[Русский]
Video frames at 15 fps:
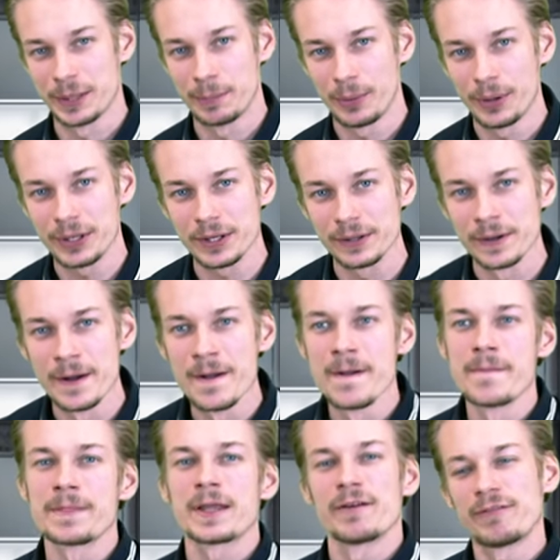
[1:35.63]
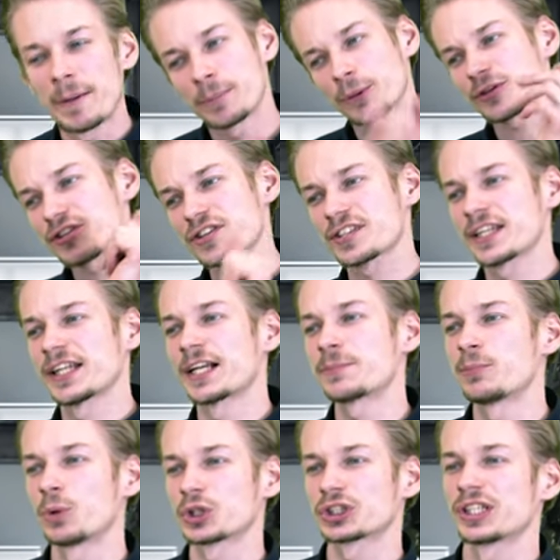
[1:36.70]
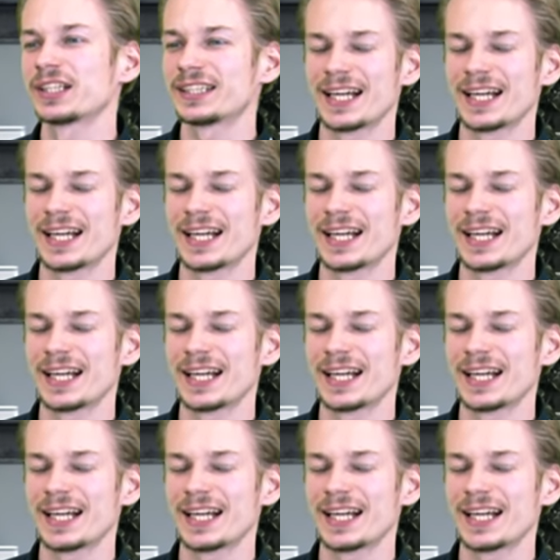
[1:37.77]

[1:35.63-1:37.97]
не понял. Вопросы задать можно,